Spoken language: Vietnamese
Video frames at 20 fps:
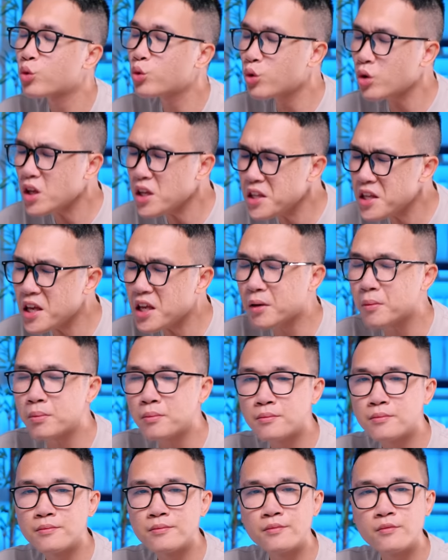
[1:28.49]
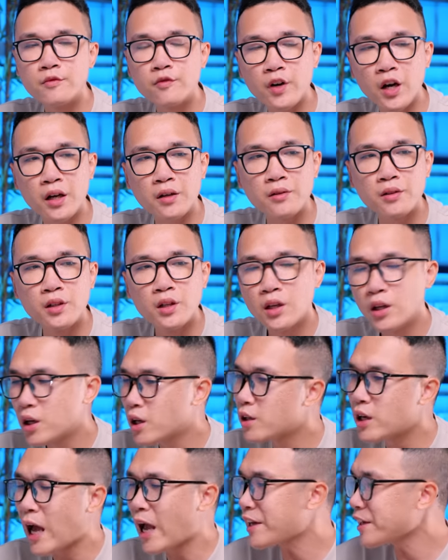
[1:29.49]
tuy nhiên vâng
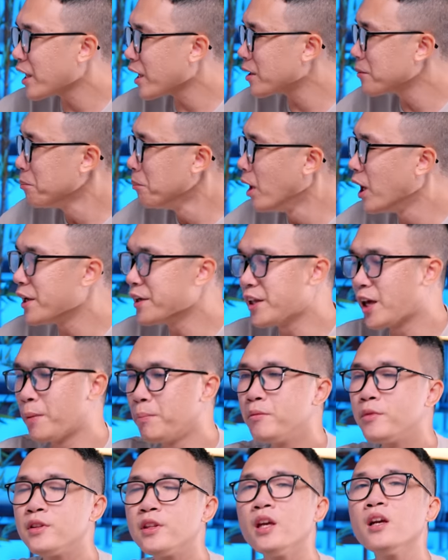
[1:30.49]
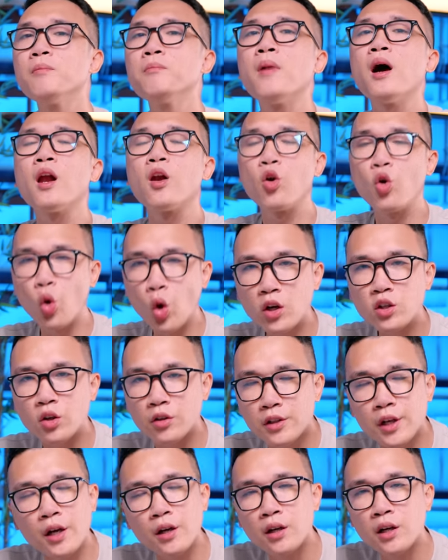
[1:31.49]
anh này 10 điểm nhưng mà luôn có
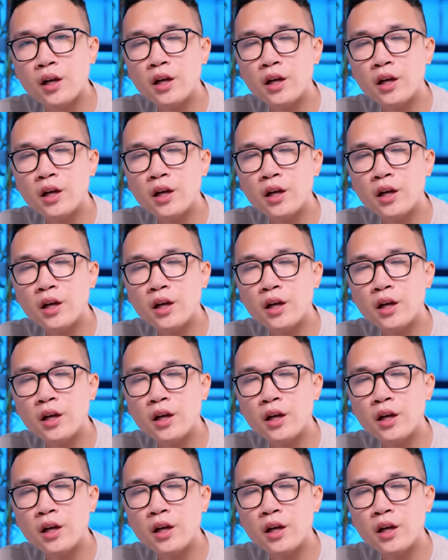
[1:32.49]
nhưng